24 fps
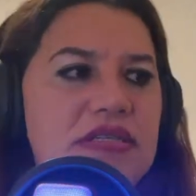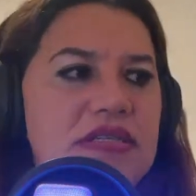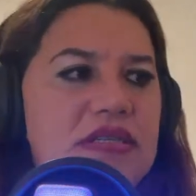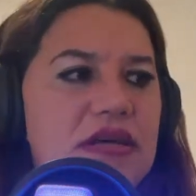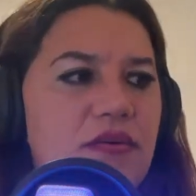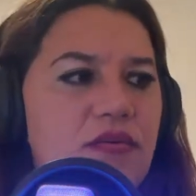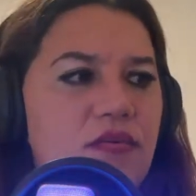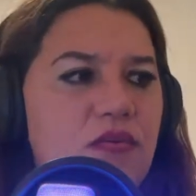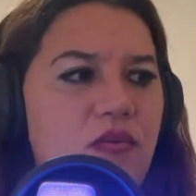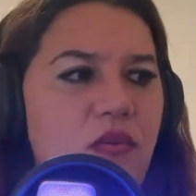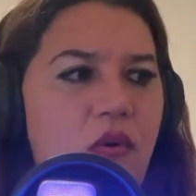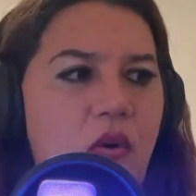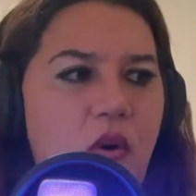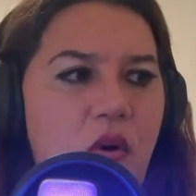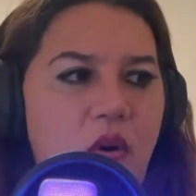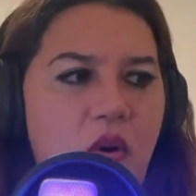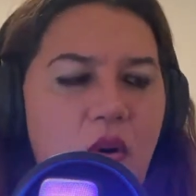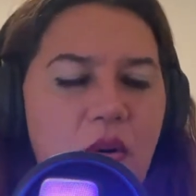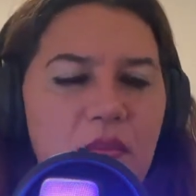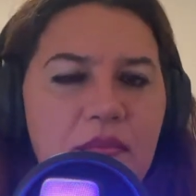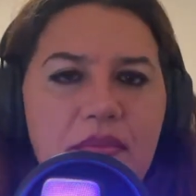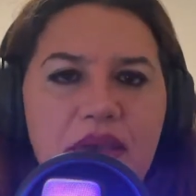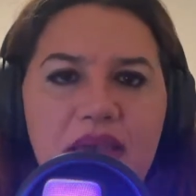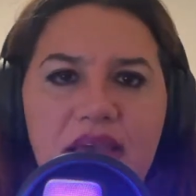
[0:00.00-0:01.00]
Então, o
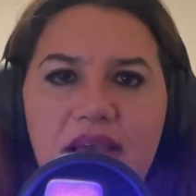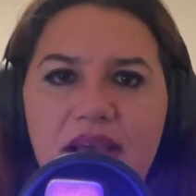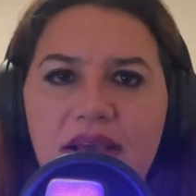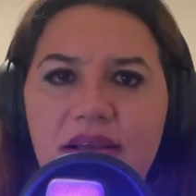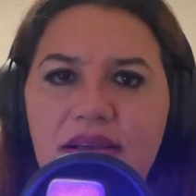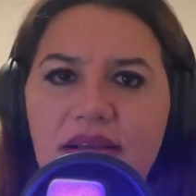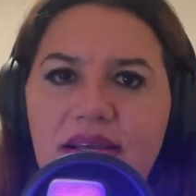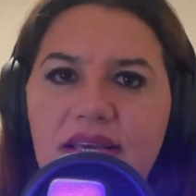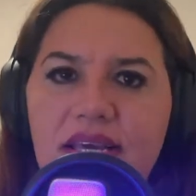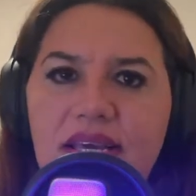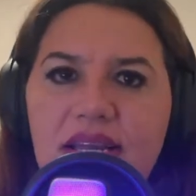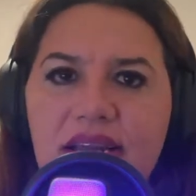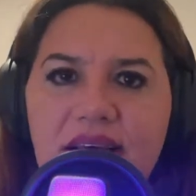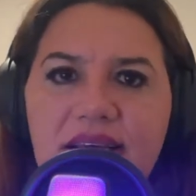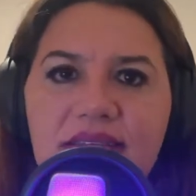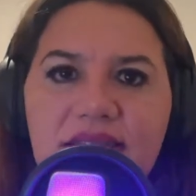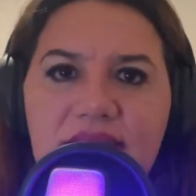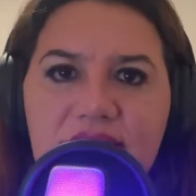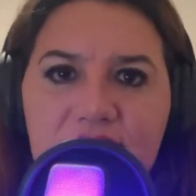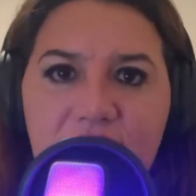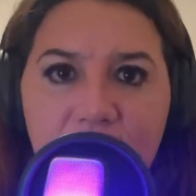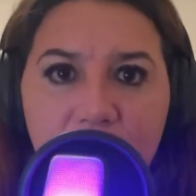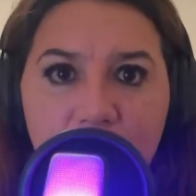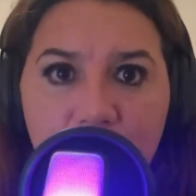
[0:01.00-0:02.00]
homem que
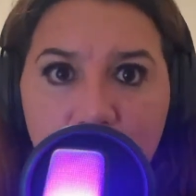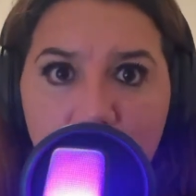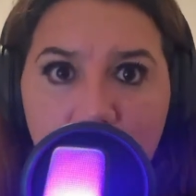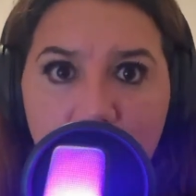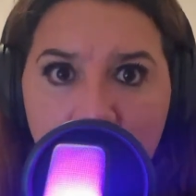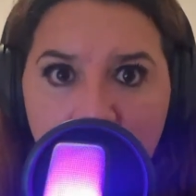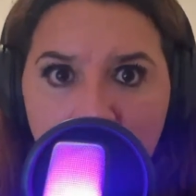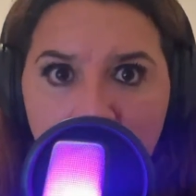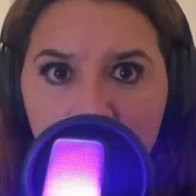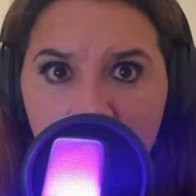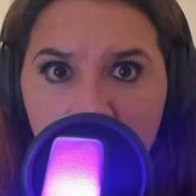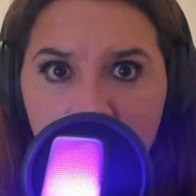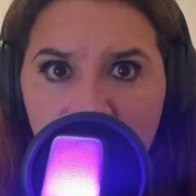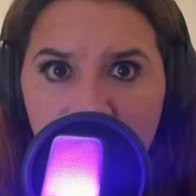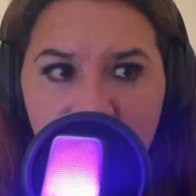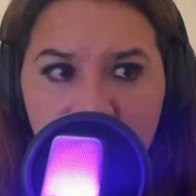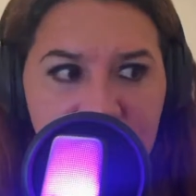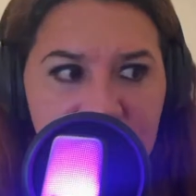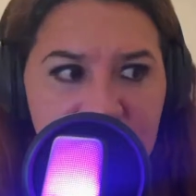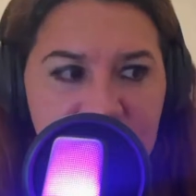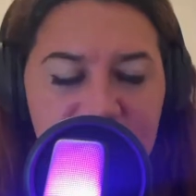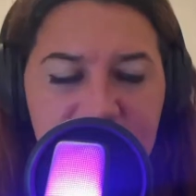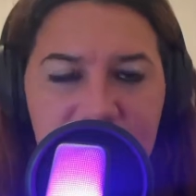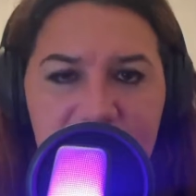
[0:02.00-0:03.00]
nasceu
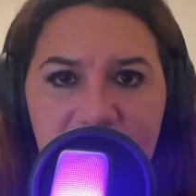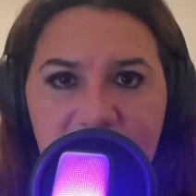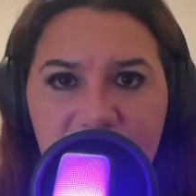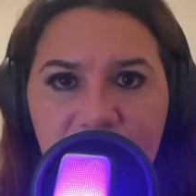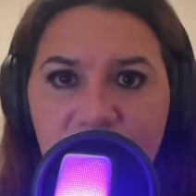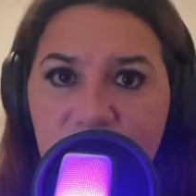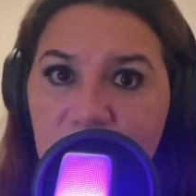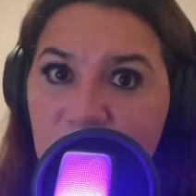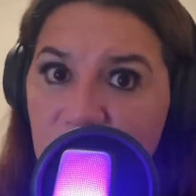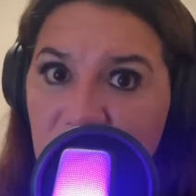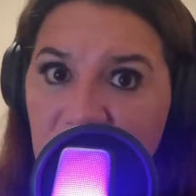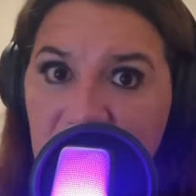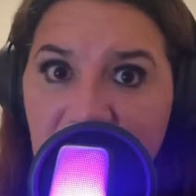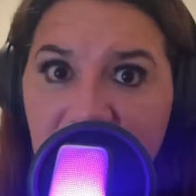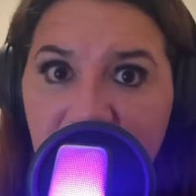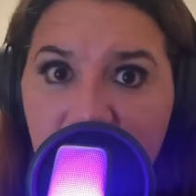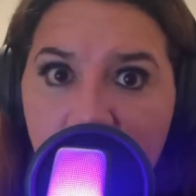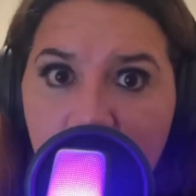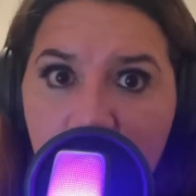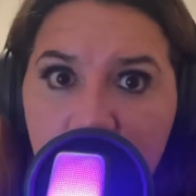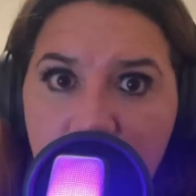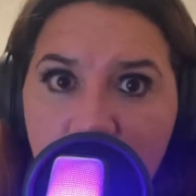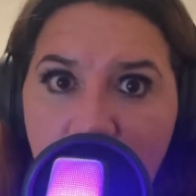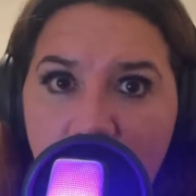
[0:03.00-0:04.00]
homem e se identifica
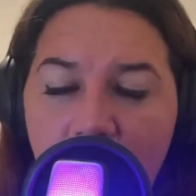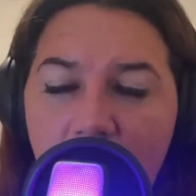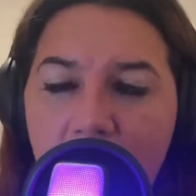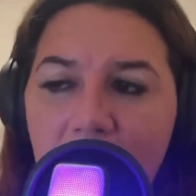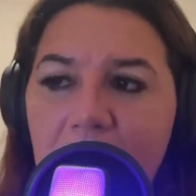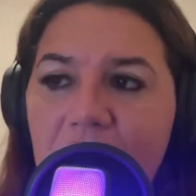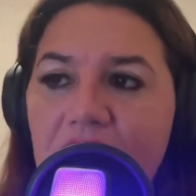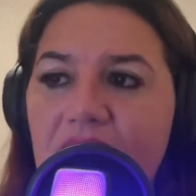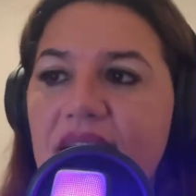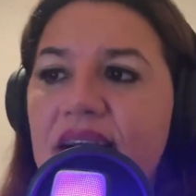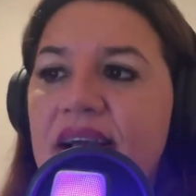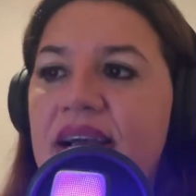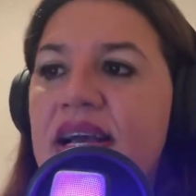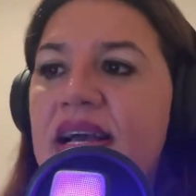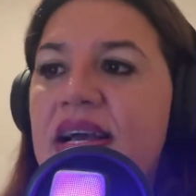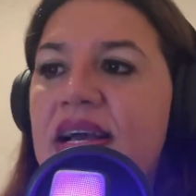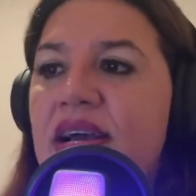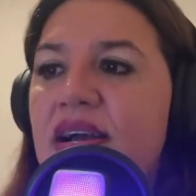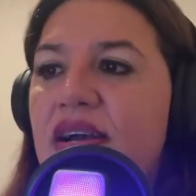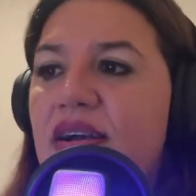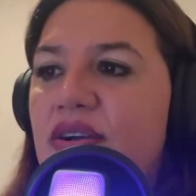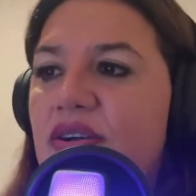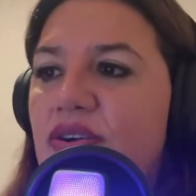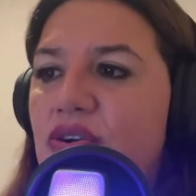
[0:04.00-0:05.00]
como homem
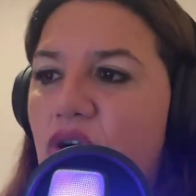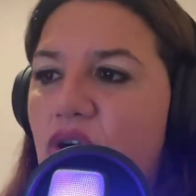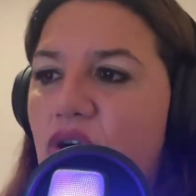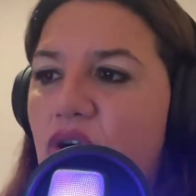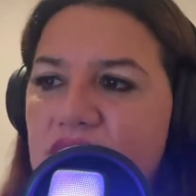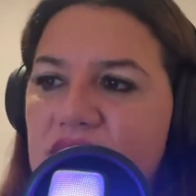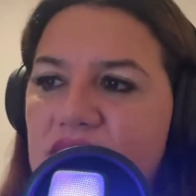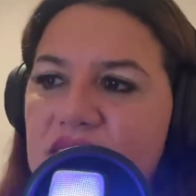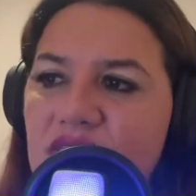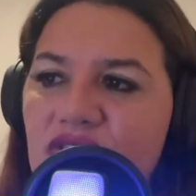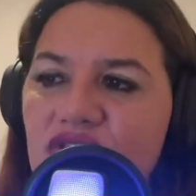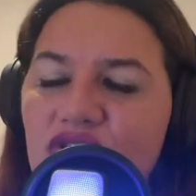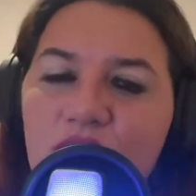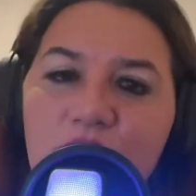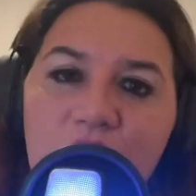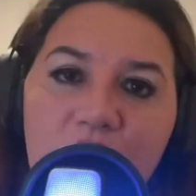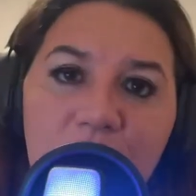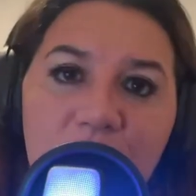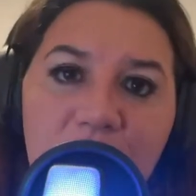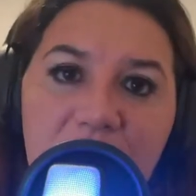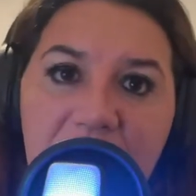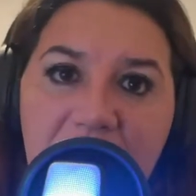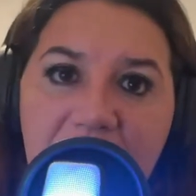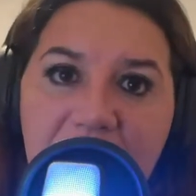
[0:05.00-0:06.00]
gosta de
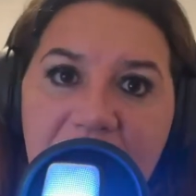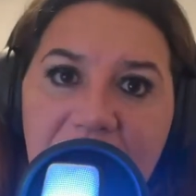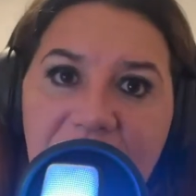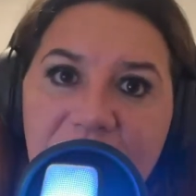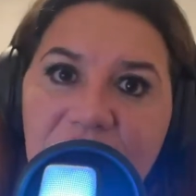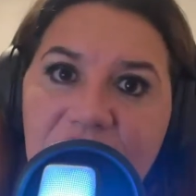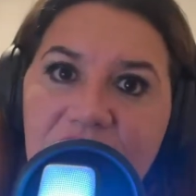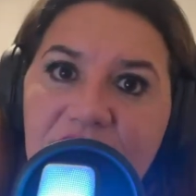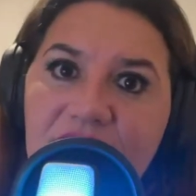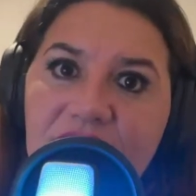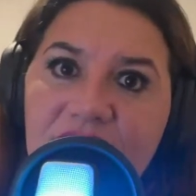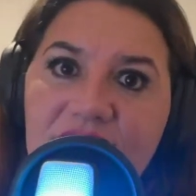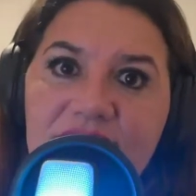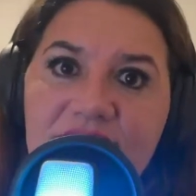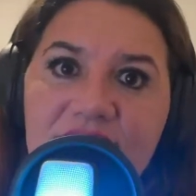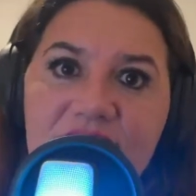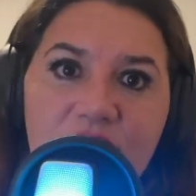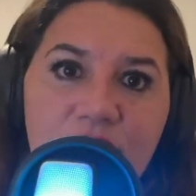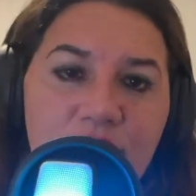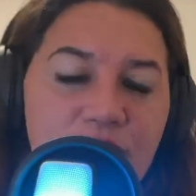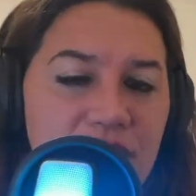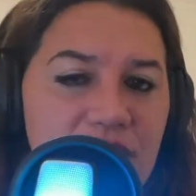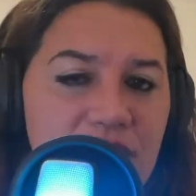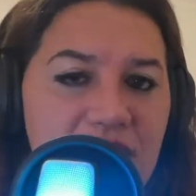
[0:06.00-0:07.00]
uma mulher que
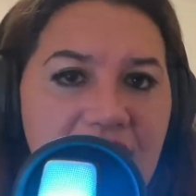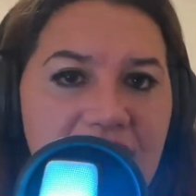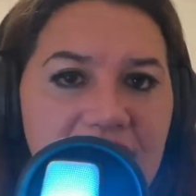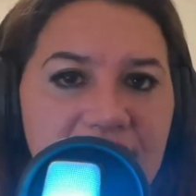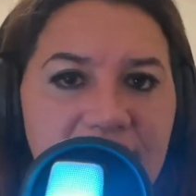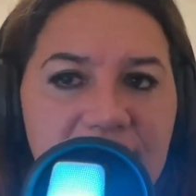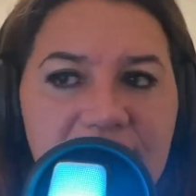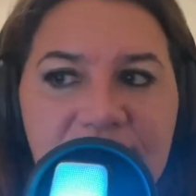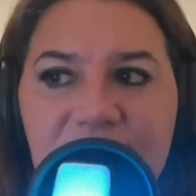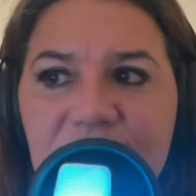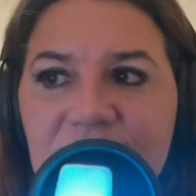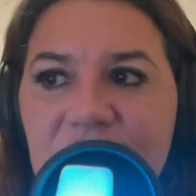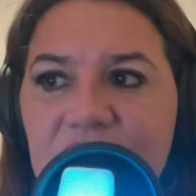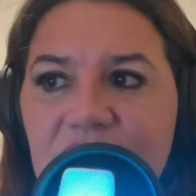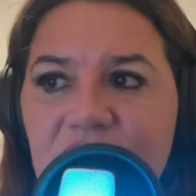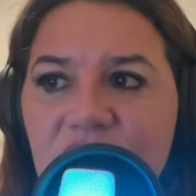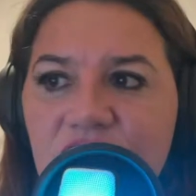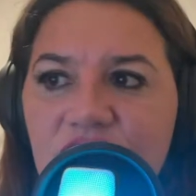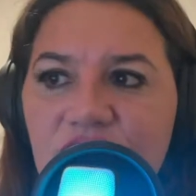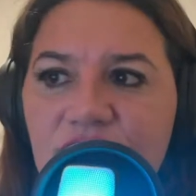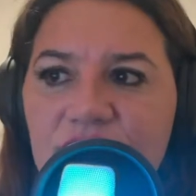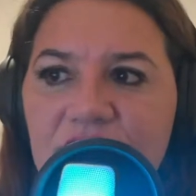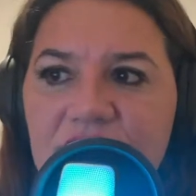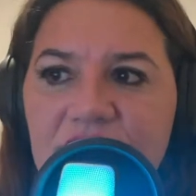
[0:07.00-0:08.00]
nasceu mulher e se
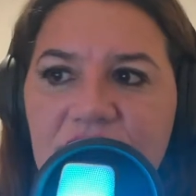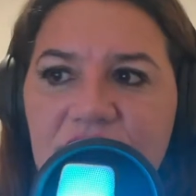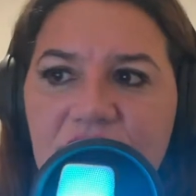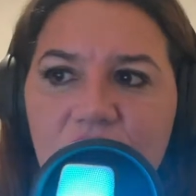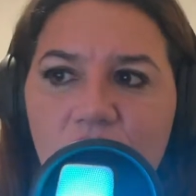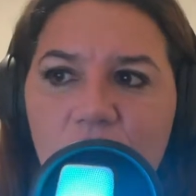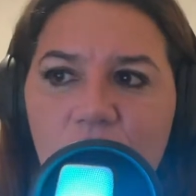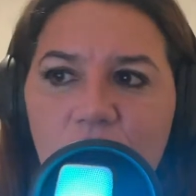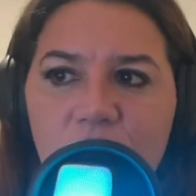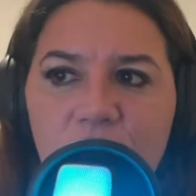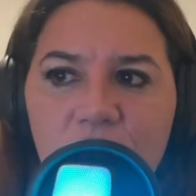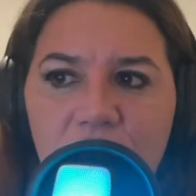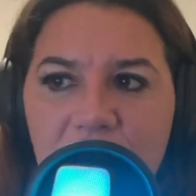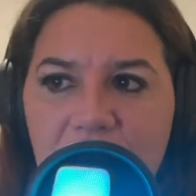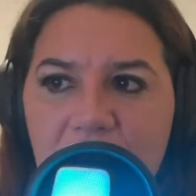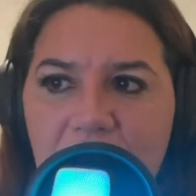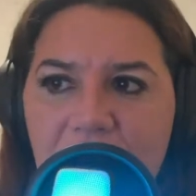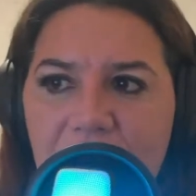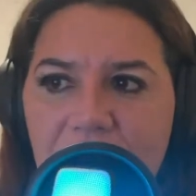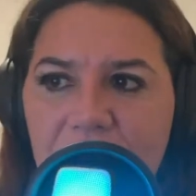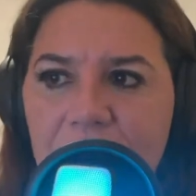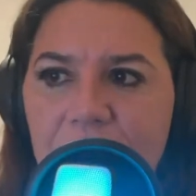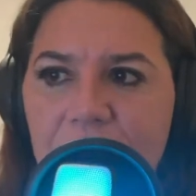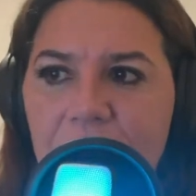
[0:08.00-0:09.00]
identifica como
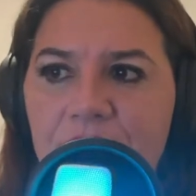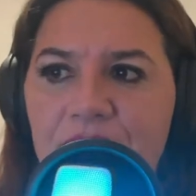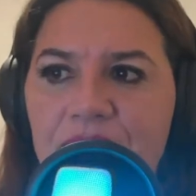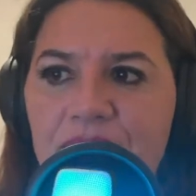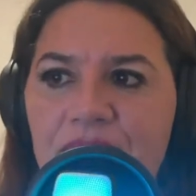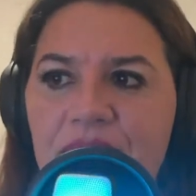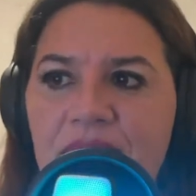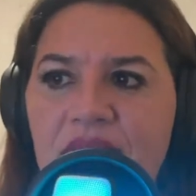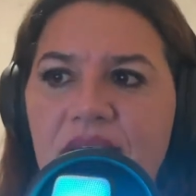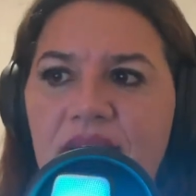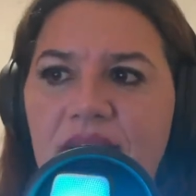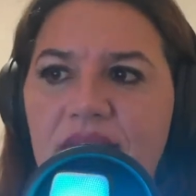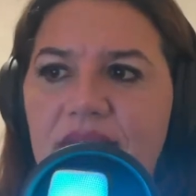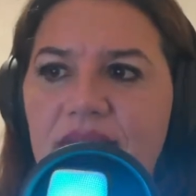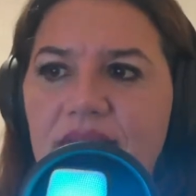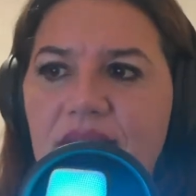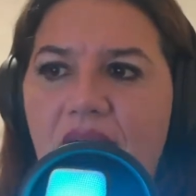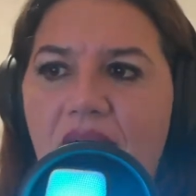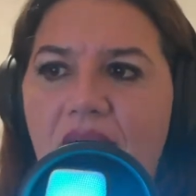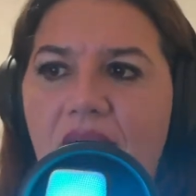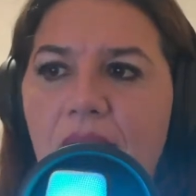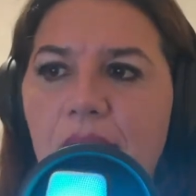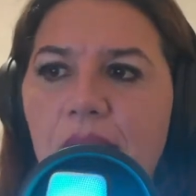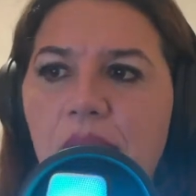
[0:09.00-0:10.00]
mulher
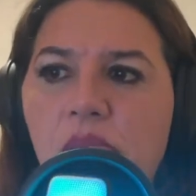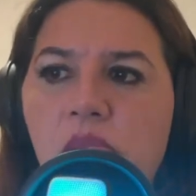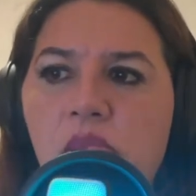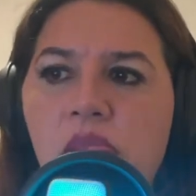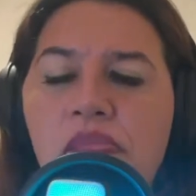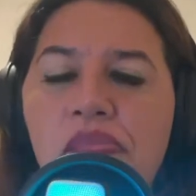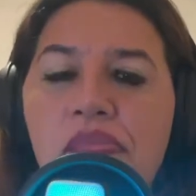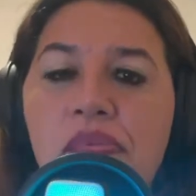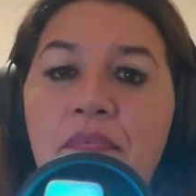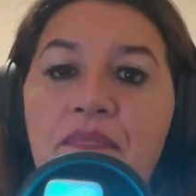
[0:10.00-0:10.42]
tá?